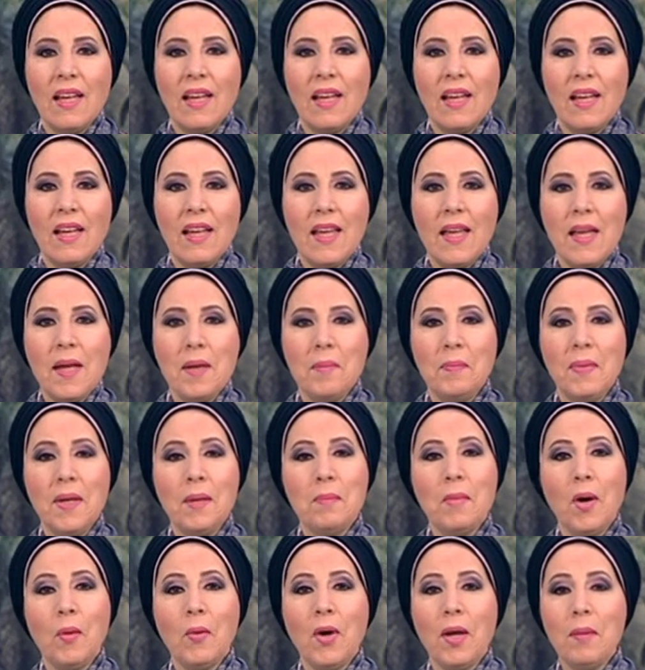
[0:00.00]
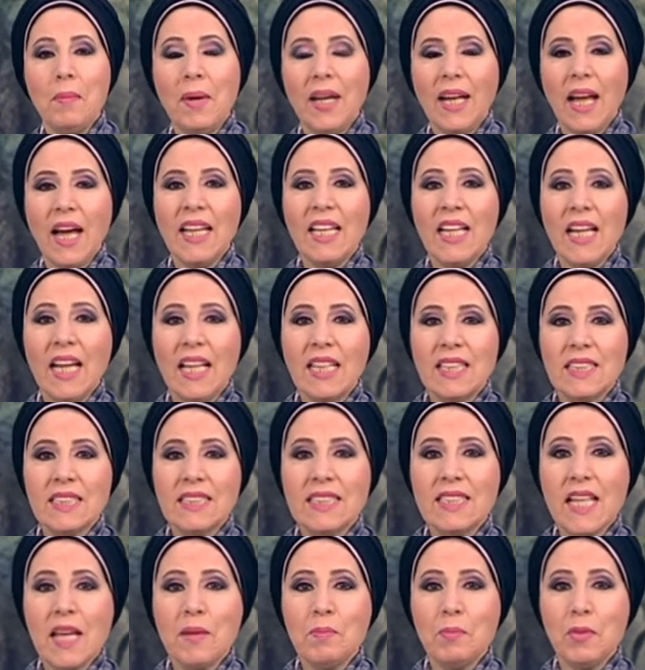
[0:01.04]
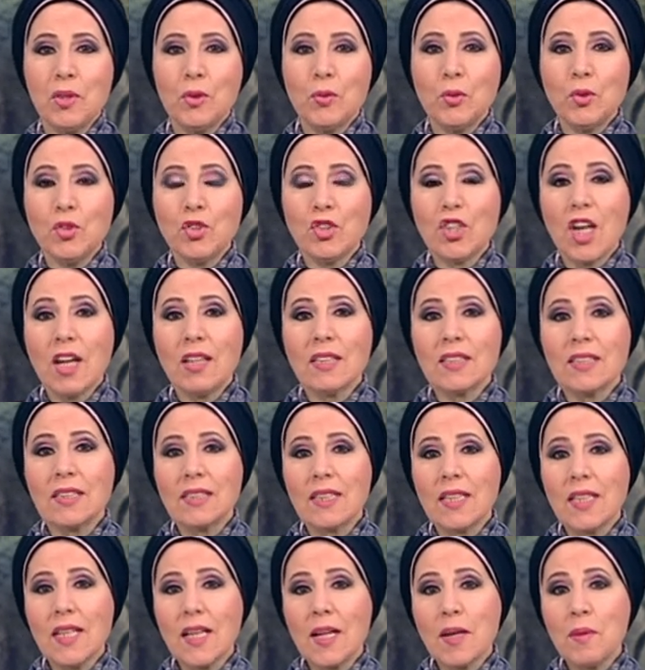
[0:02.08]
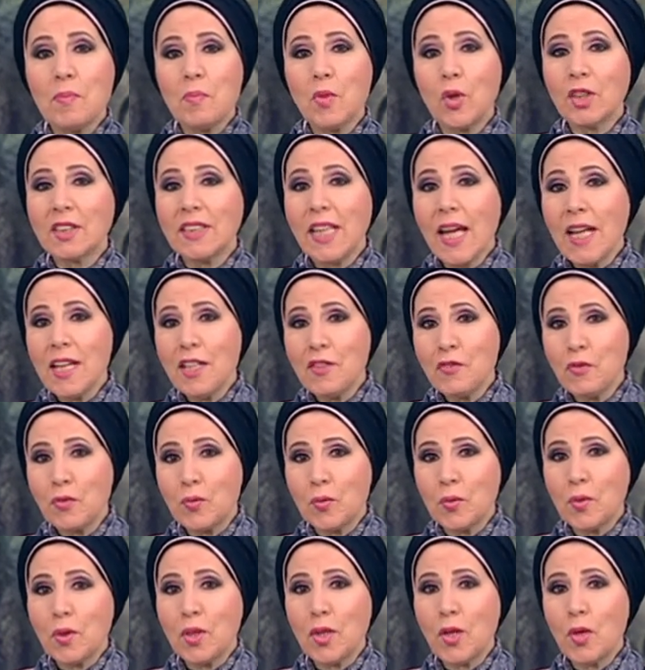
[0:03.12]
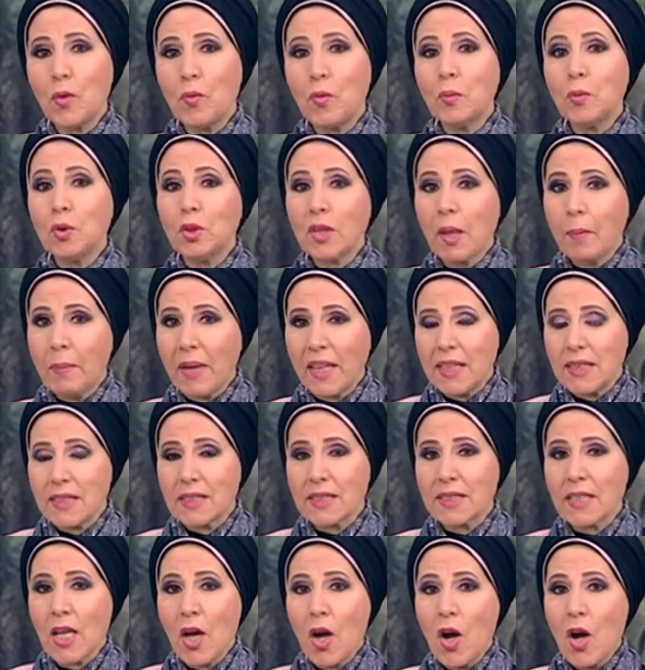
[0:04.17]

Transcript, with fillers: آه، بالموهبه الحقيقه الانسان بيكون شخص آه، مختلف ومتميز